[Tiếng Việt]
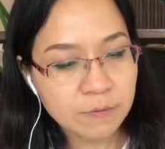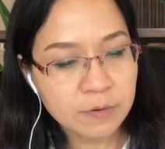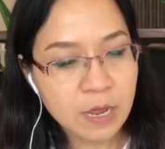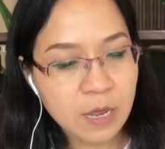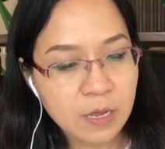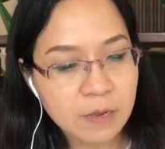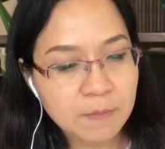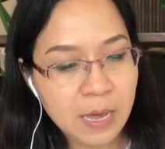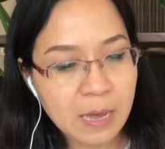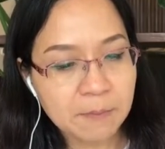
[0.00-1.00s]
để
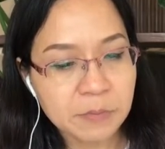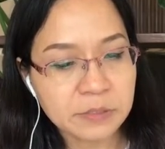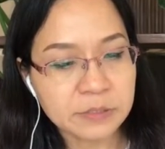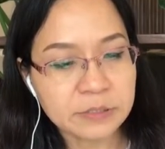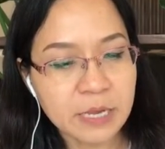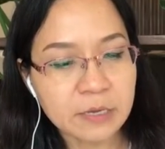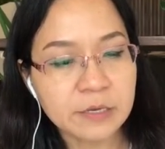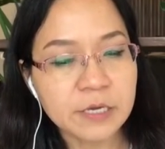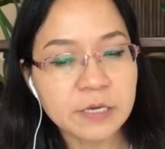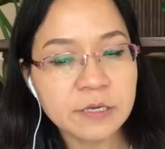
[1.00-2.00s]
mà mình sẽ
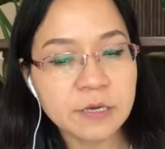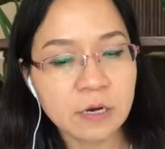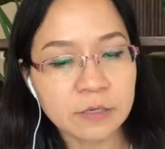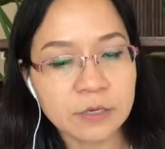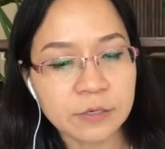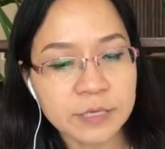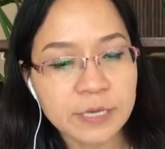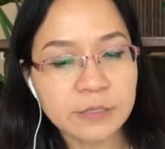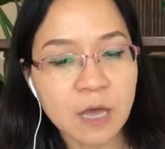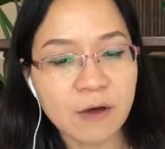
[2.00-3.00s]
ký nhận những giấy
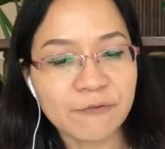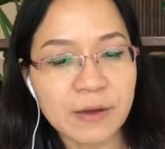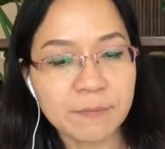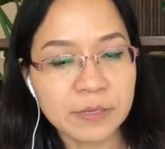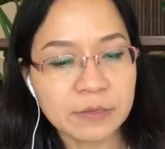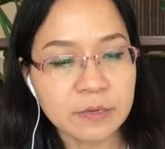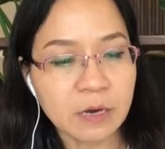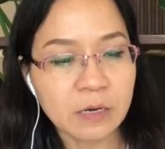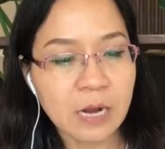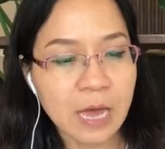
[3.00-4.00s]
tờ và mình
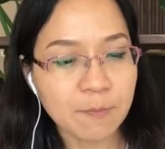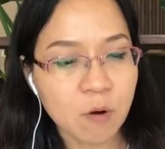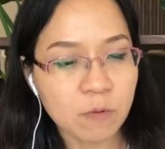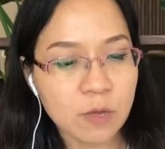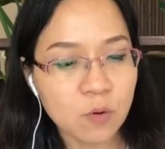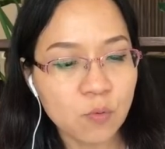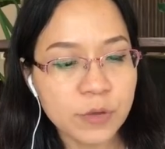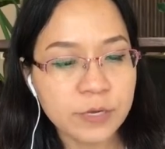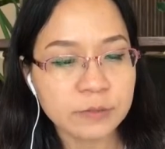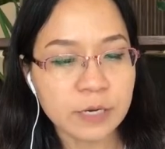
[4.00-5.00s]
nhận lại một cái
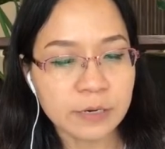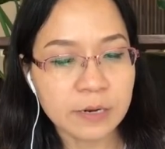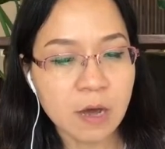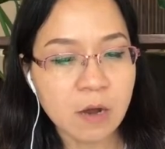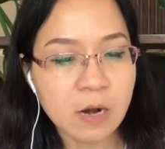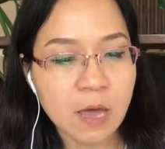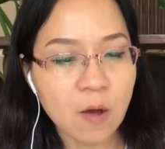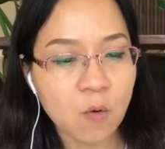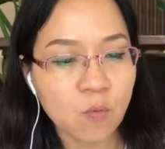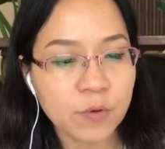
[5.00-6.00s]
quyết định đó là
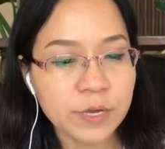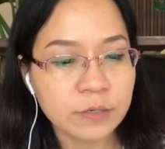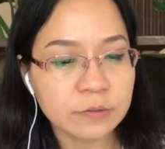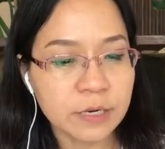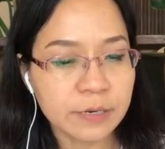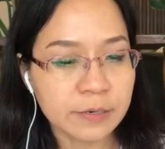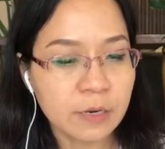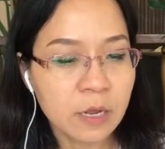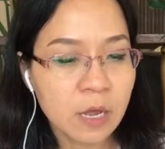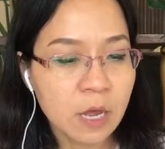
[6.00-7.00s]
quyết định
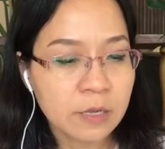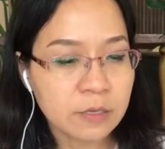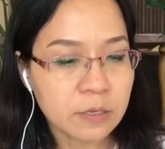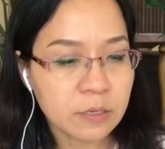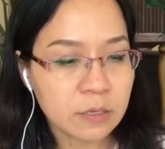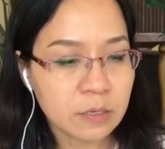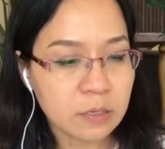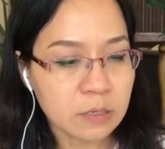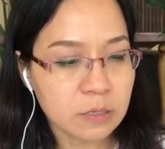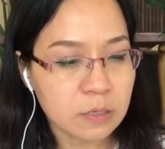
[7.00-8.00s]
um,
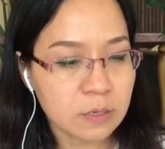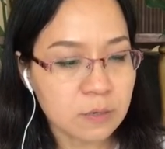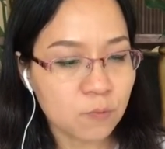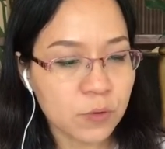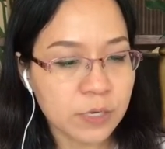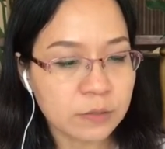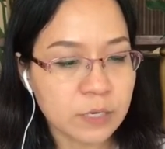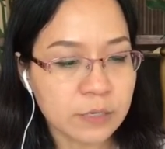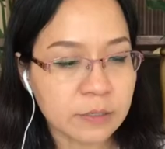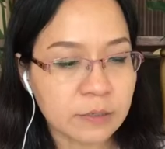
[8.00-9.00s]
quyết
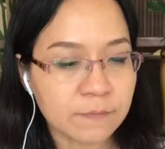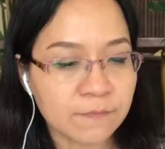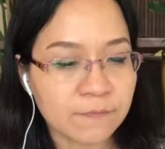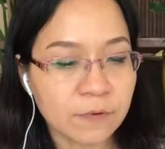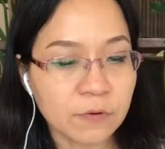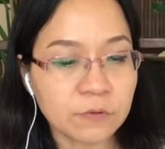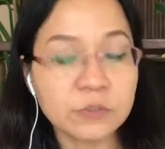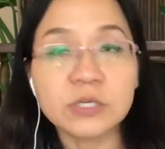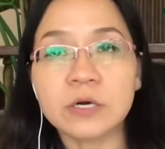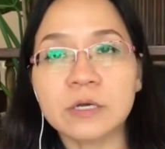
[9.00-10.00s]
định hưởng
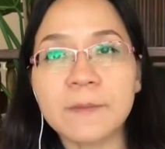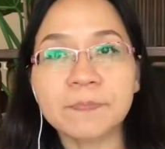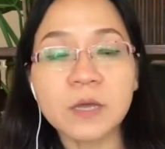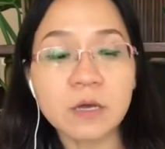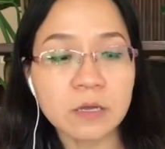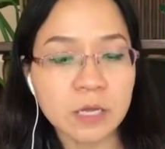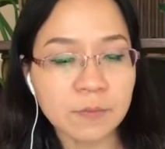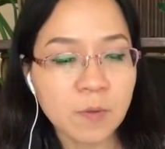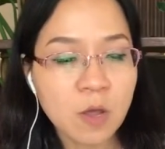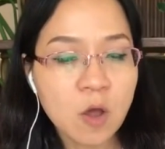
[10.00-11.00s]
trợ cấp thất nghiệp
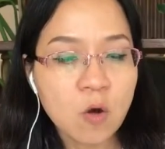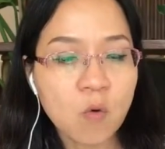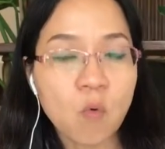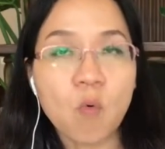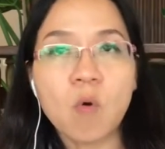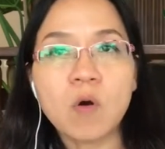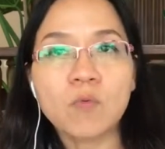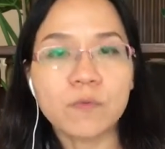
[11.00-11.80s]
của